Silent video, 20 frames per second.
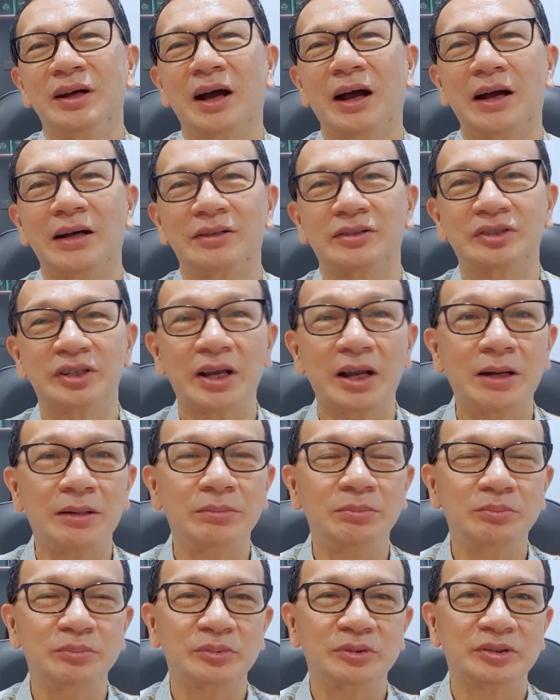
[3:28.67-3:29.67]
啊，这样
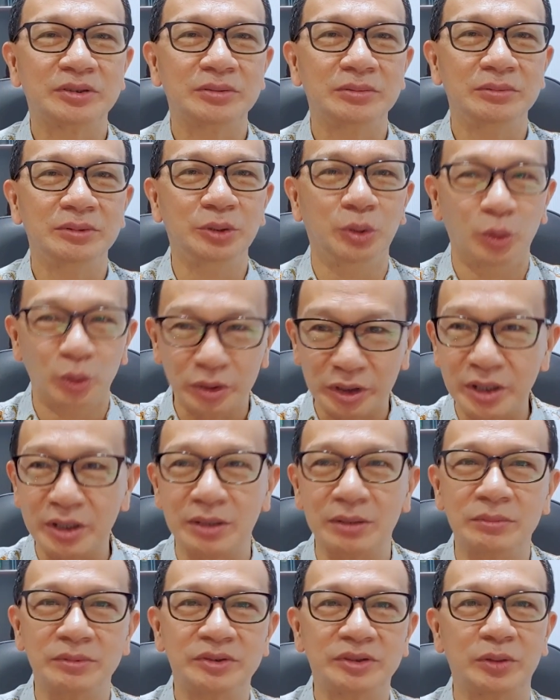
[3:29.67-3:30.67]
有的
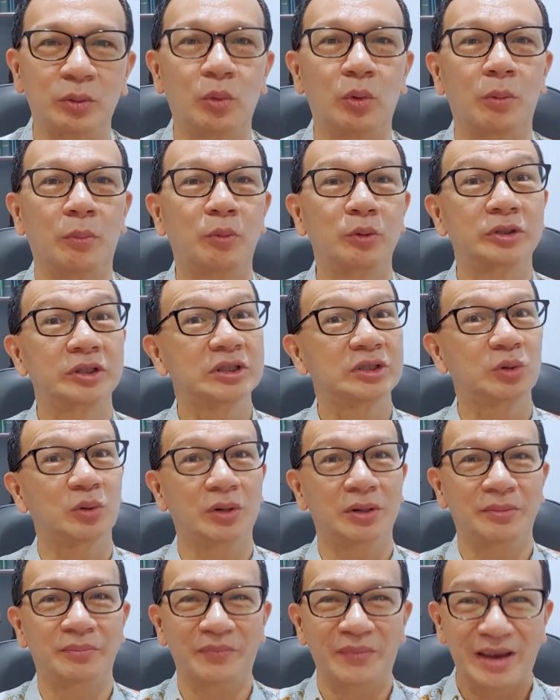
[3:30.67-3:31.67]
人，我不是
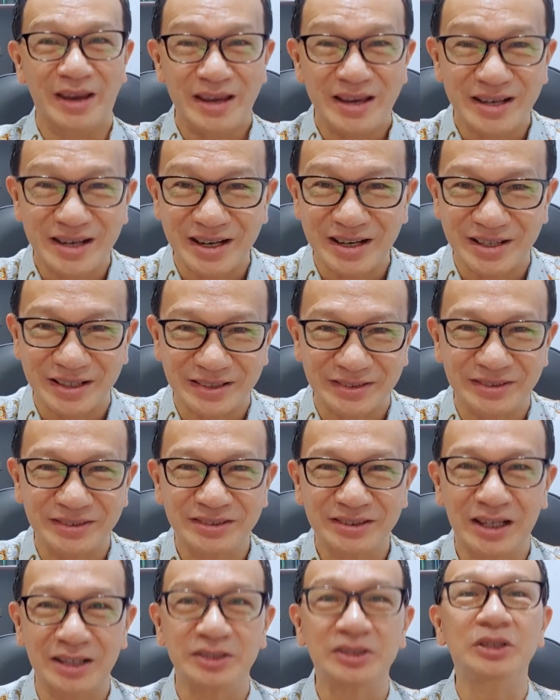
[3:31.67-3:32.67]
说每一个人，
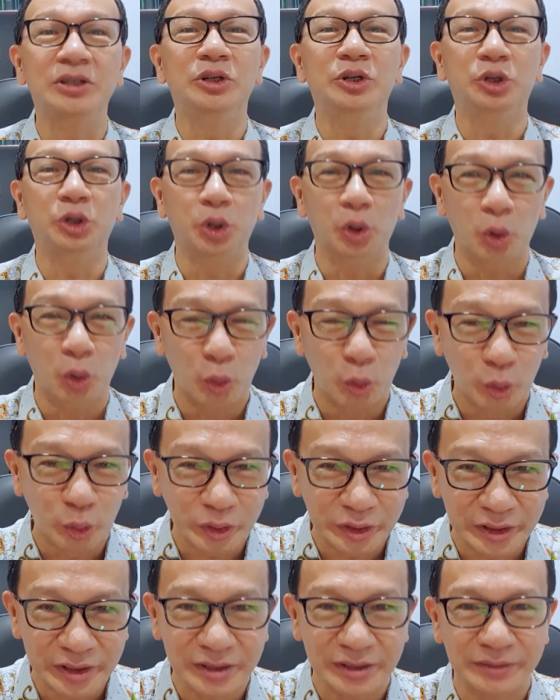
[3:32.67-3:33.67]
啊，是有
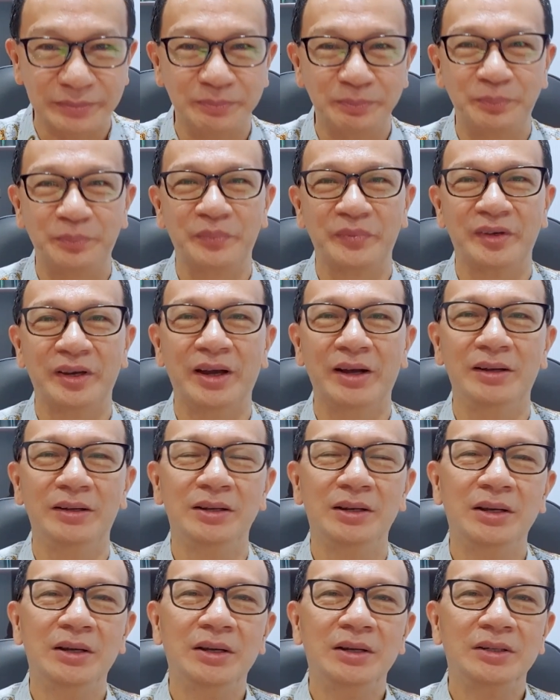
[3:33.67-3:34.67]
的人，你看。
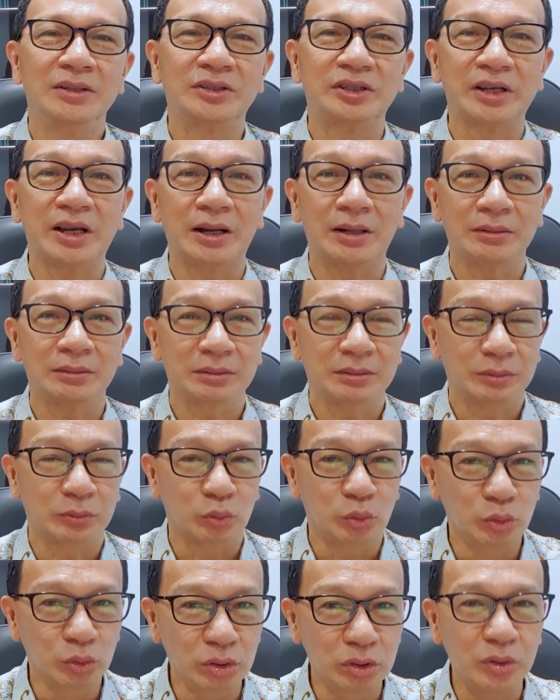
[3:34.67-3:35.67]
这样，
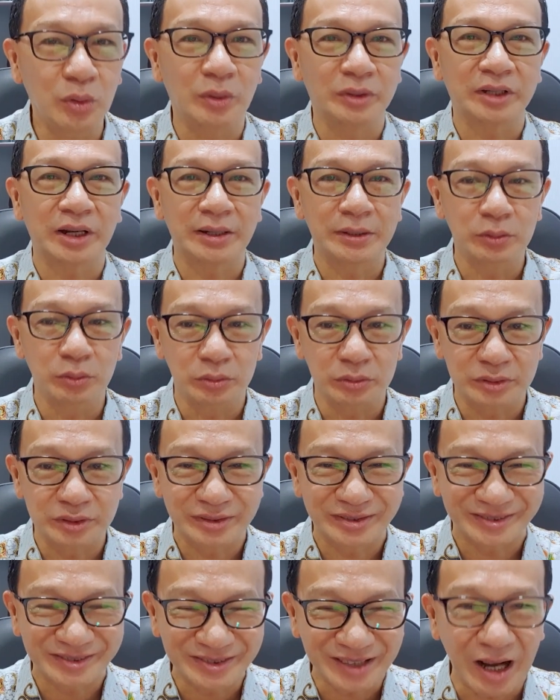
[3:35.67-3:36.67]
如果他有
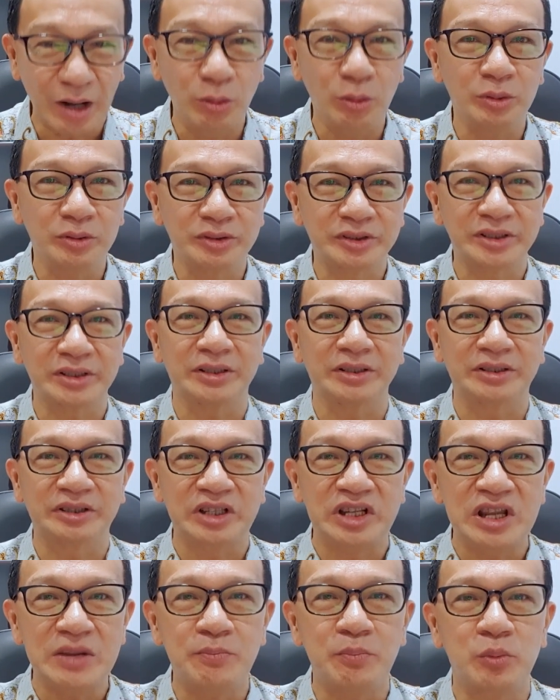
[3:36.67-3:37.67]
到这个
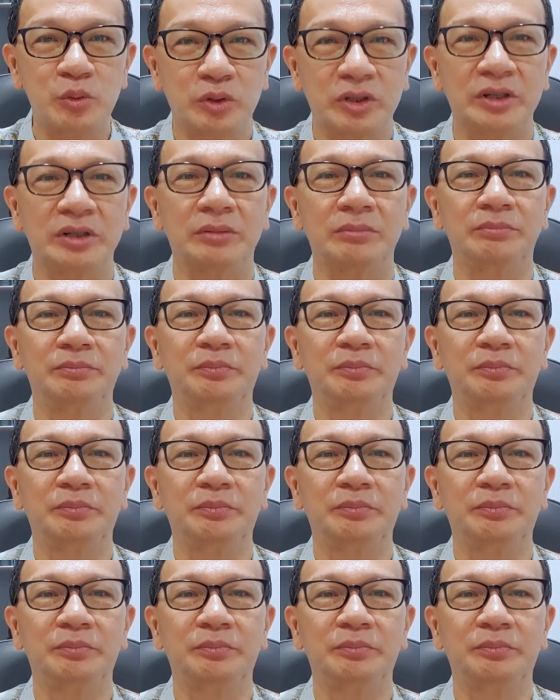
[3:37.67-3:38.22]
地步的